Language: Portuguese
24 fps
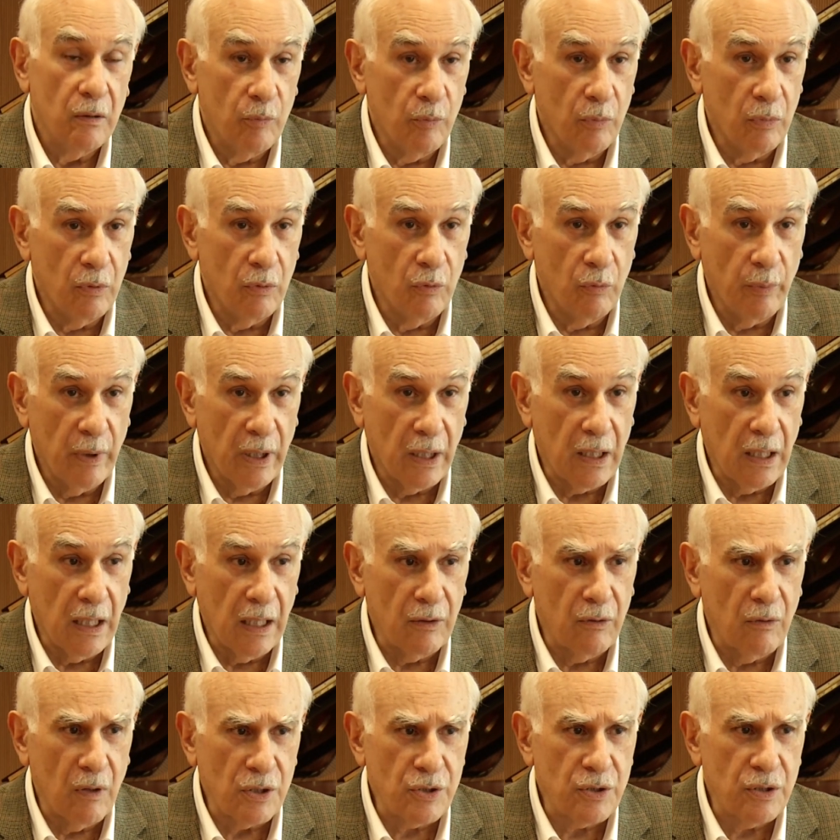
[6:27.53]
no
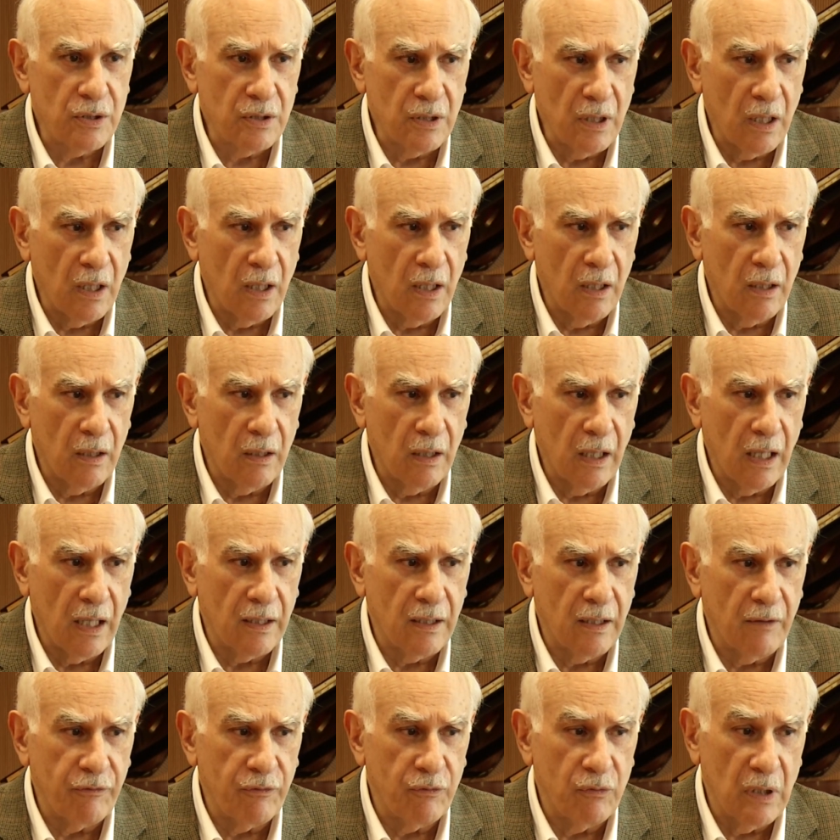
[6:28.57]
mercado, eu acho que está, é, é
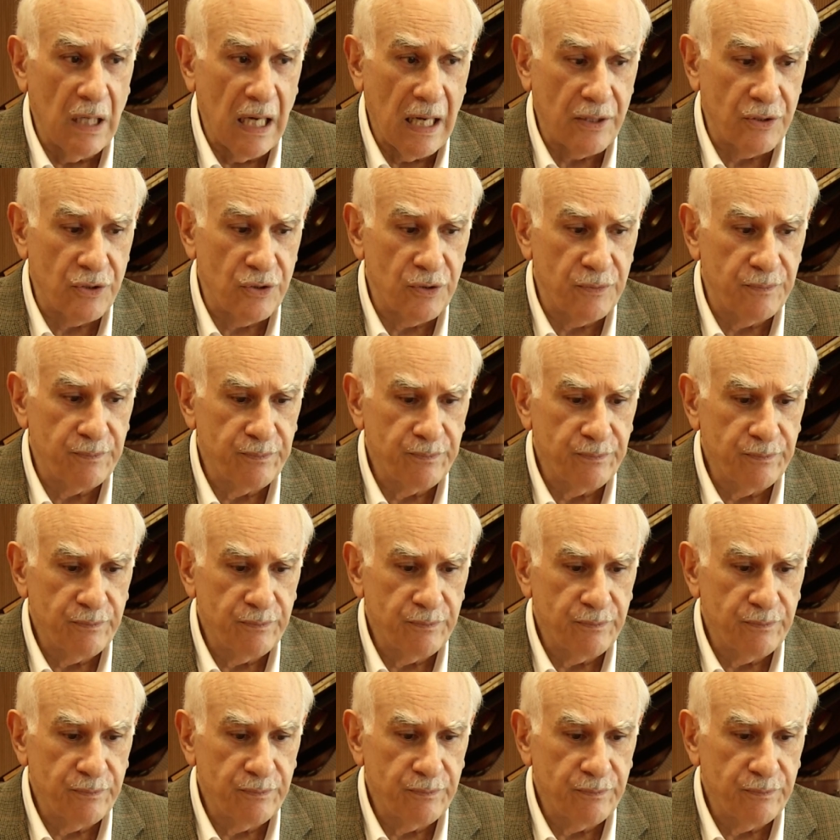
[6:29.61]
da Funarte.